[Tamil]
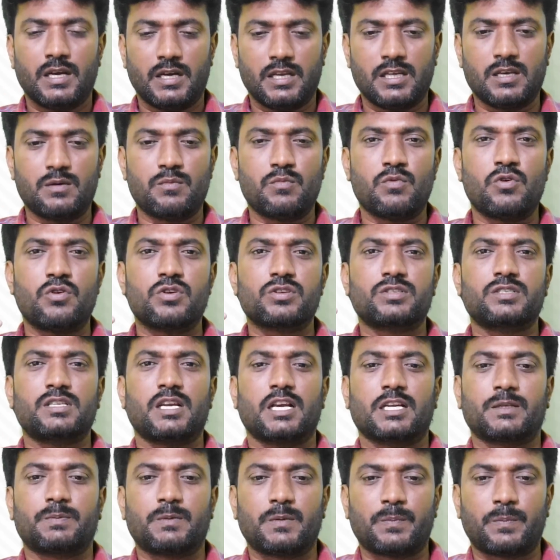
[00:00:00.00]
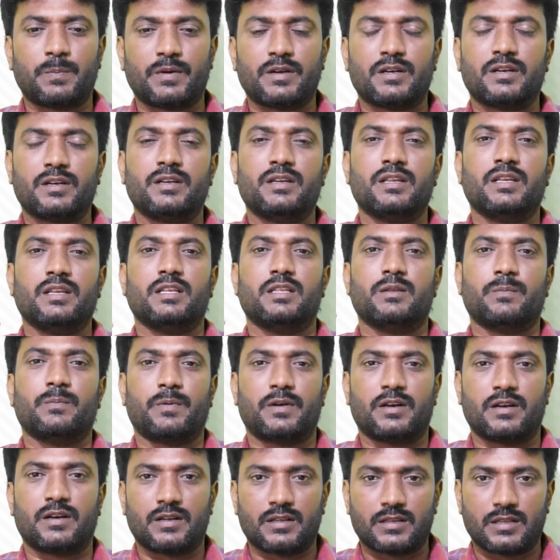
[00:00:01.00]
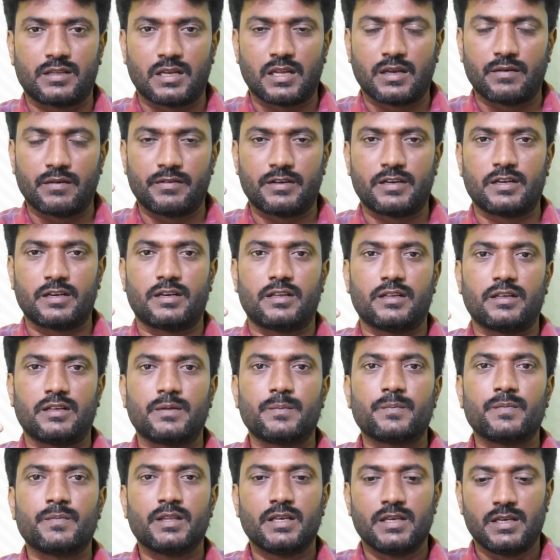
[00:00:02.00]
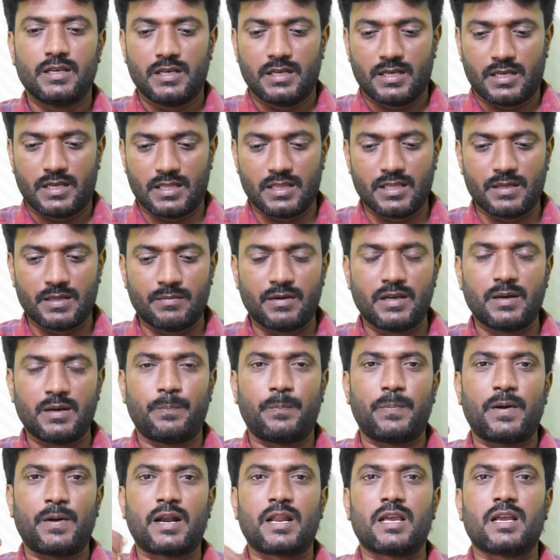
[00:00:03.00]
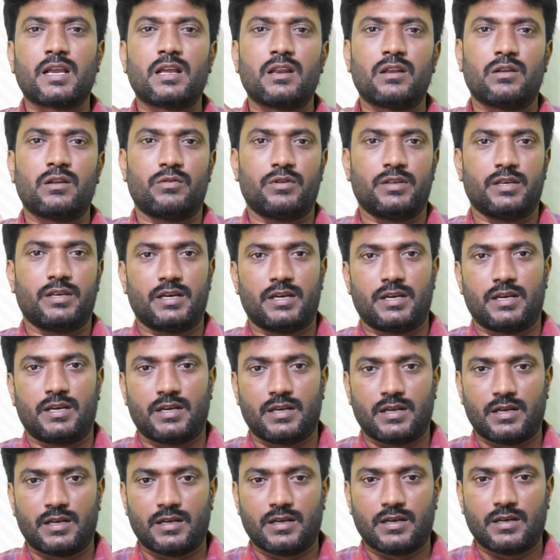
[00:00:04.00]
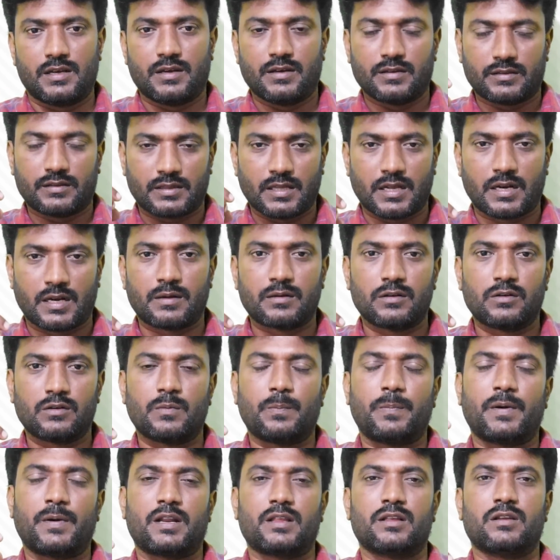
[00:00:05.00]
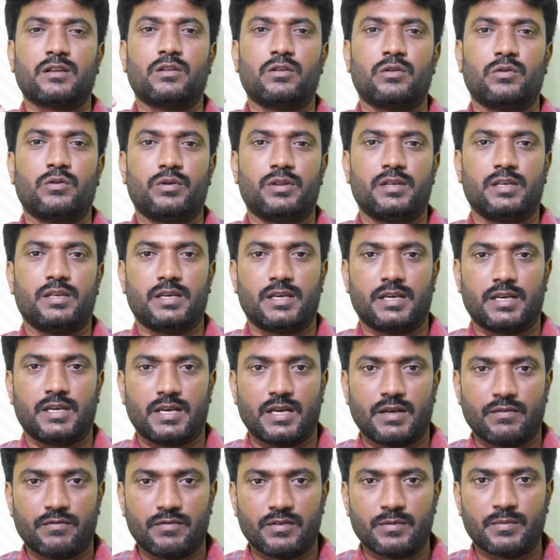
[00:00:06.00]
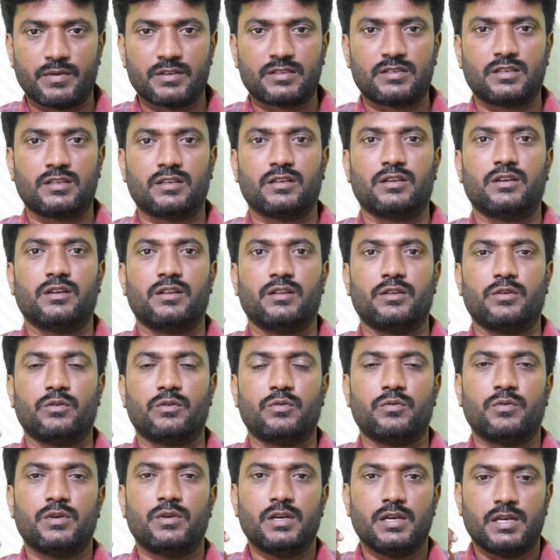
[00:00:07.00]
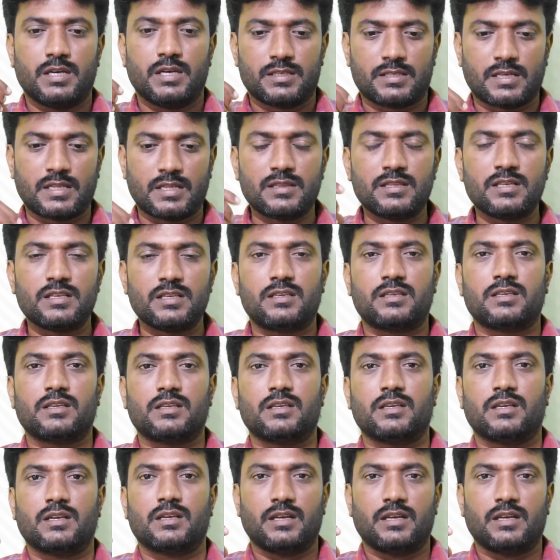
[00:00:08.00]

நீங்கள் மோஸ்ட்டாக எக்ஸ்பெக்ட் பண்ணி இது பண்ணுறதெல்லாம் விட்டுட்டு இந்த மாதிரி படங்களுடைய தரங்களும் படங்களுடைய விமர்சனங்களையும் சந்தித்து